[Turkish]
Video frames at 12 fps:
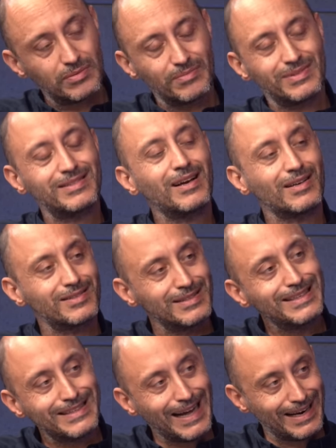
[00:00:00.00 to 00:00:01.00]

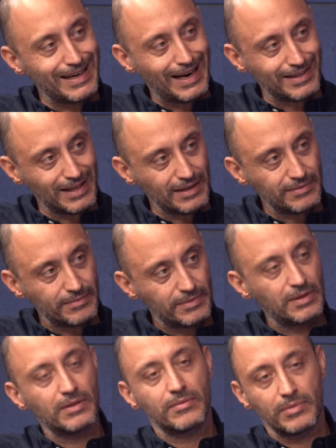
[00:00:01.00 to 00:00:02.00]
siyasi liderlerden,
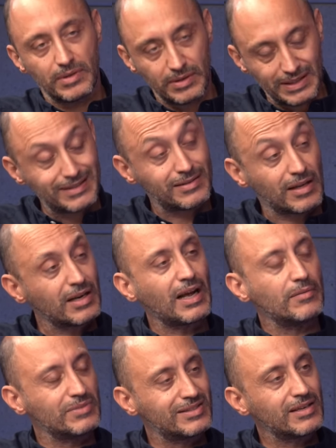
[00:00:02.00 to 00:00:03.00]
e, iktidara
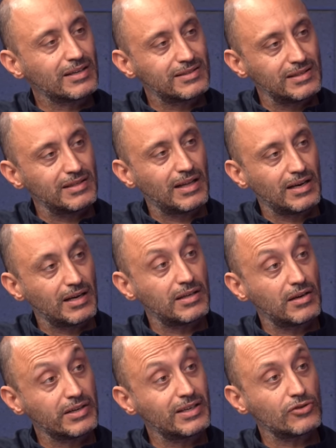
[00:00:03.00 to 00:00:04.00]
gelmiş siyasi
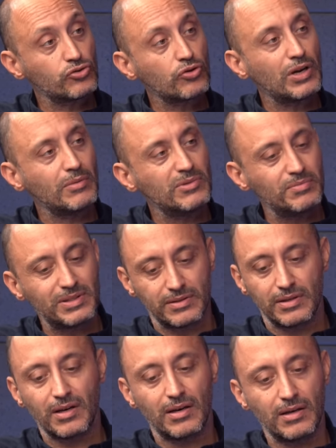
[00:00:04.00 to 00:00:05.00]
liderlerden ayıran çok önemli bir
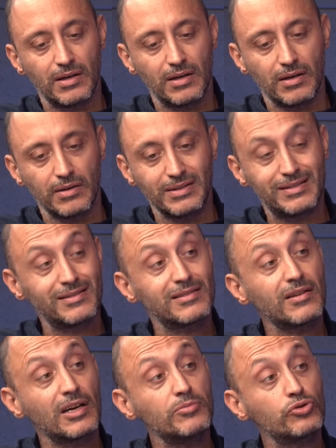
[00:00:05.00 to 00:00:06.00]
e, e,
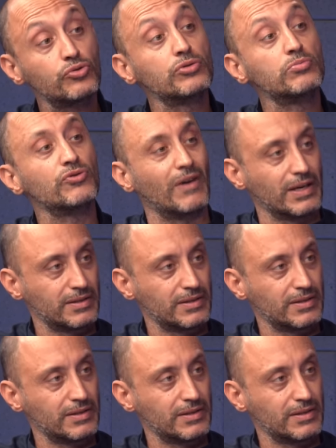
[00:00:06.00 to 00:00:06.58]
istisnai bir durumu var.